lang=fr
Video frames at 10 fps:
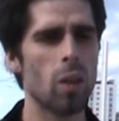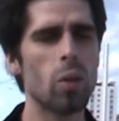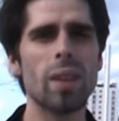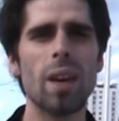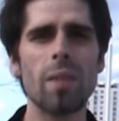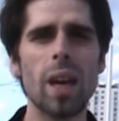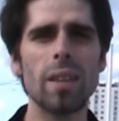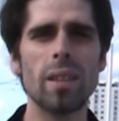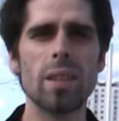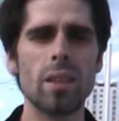le
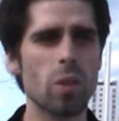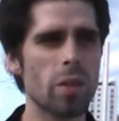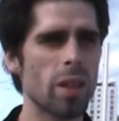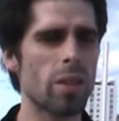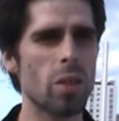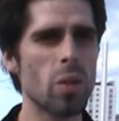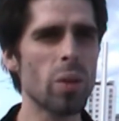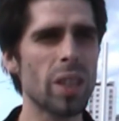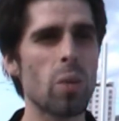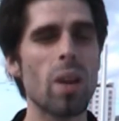travail des associations
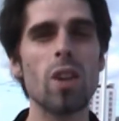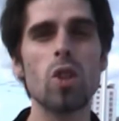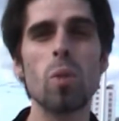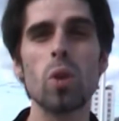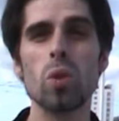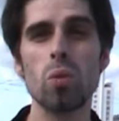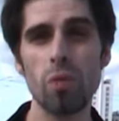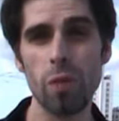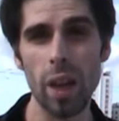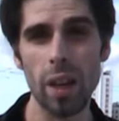qui ont largement
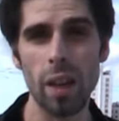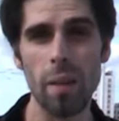souffert